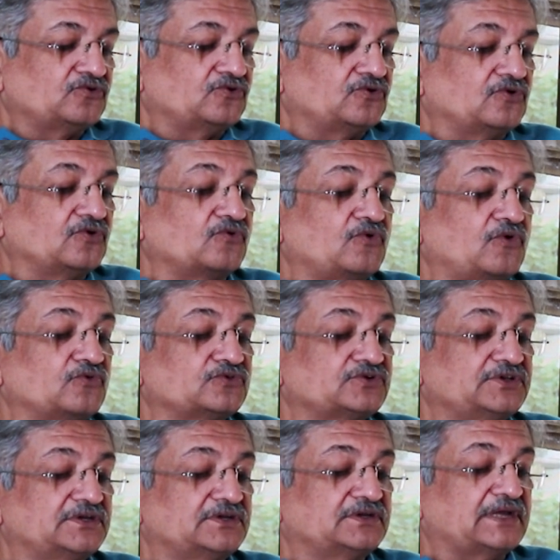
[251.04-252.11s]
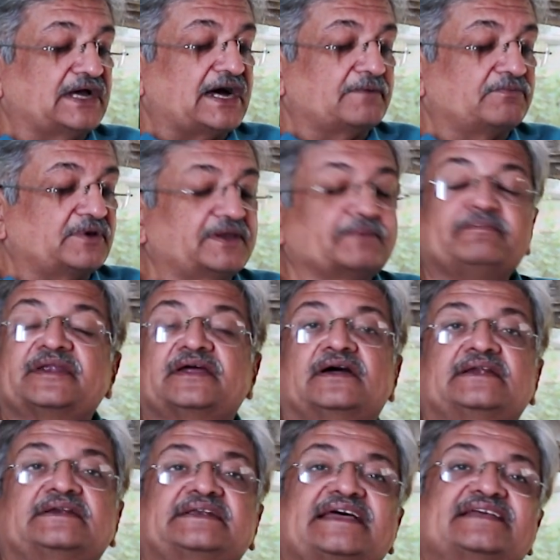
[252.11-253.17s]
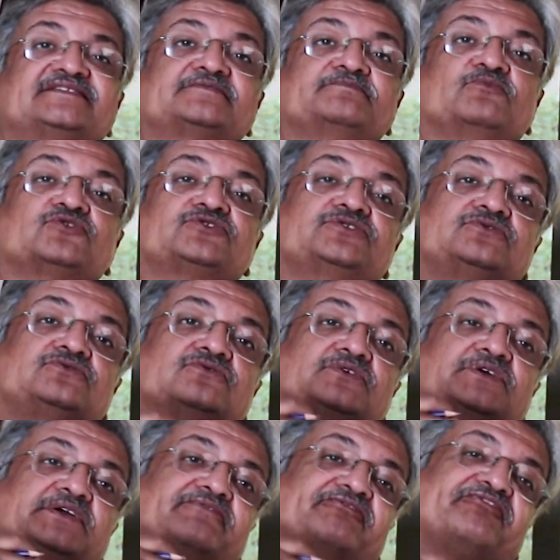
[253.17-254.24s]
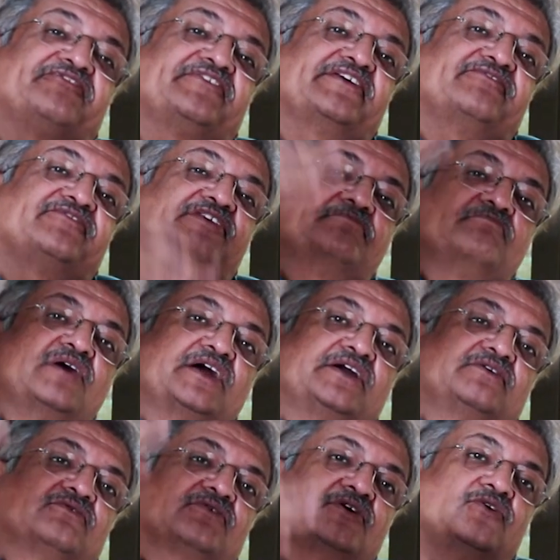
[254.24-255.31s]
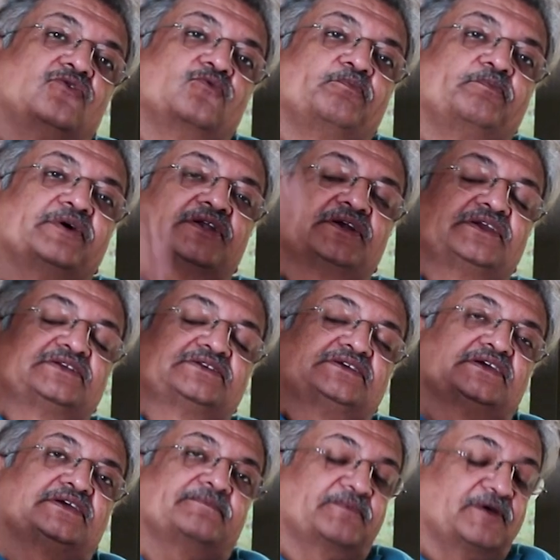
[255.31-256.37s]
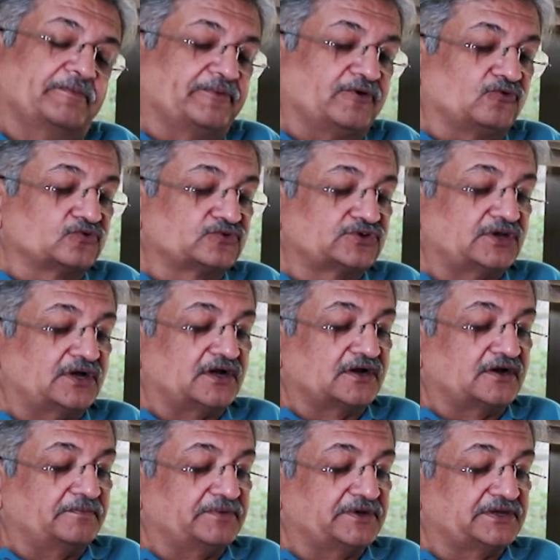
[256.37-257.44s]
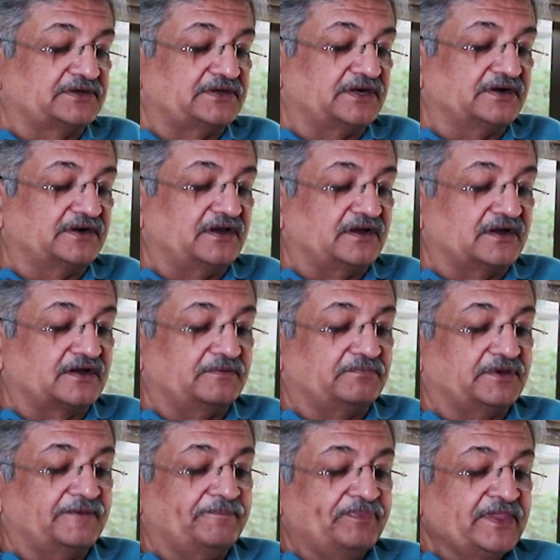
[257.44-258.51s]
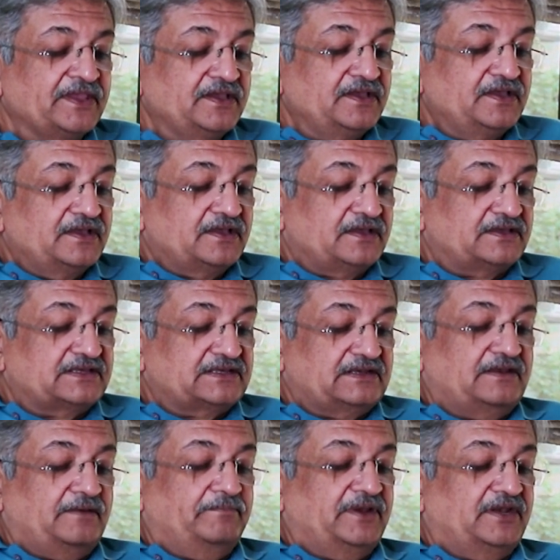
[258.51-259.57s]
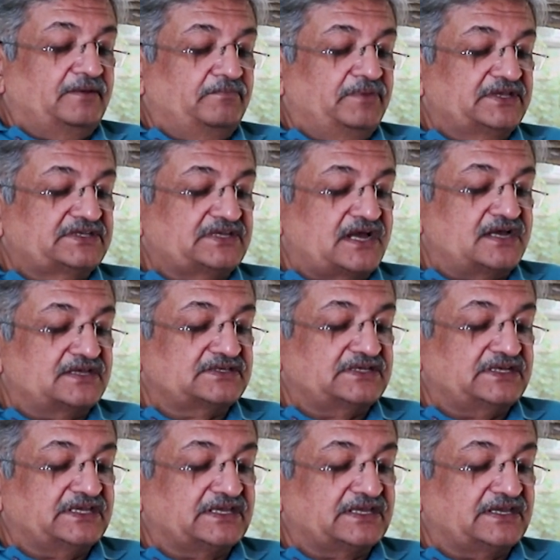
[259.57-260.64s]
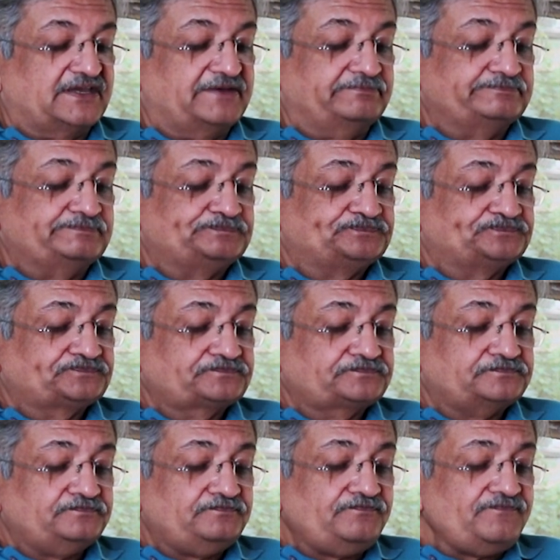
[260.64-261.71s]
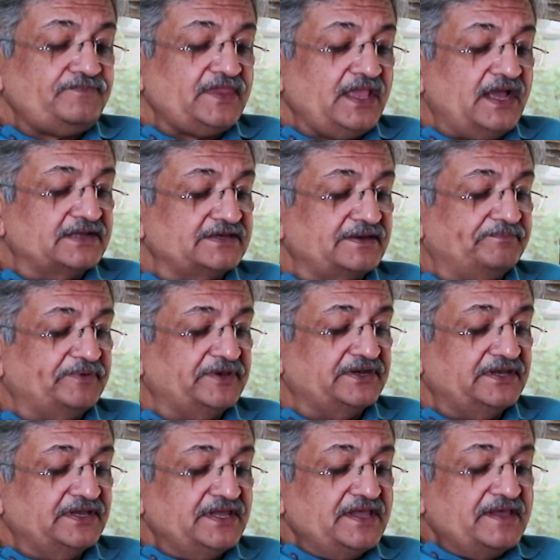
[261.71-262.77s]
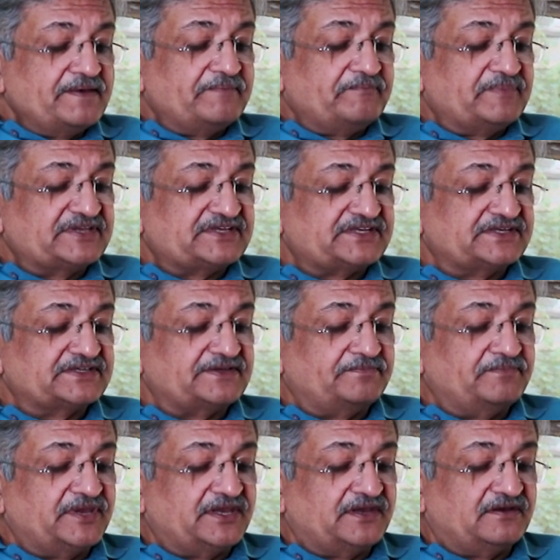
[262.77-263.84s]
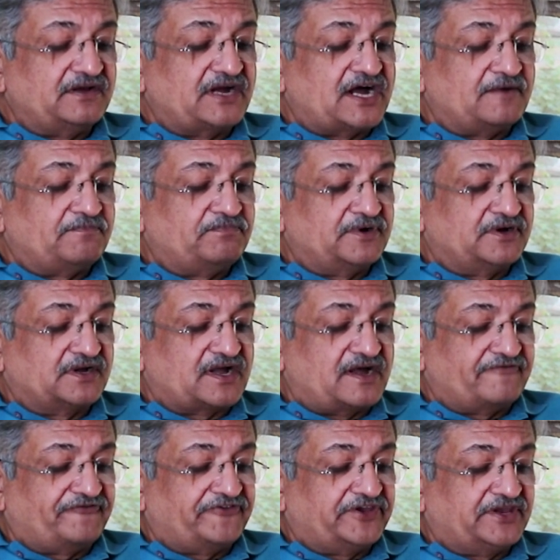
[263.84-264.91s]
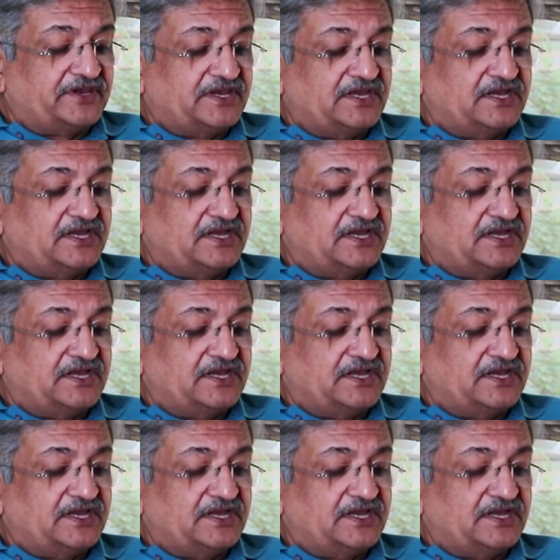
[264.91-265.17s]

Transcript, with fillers: तो उस दिन आपके बड़ा इंटेंस मोशन होंगे वेवरी माइंड होगा ऊपर नीचे कभी गुस्सा कभी ठंडा कभी लंबे लंबे सांस लेंगे अच्छा फिर मिस्टिज़म में आप काफ़ी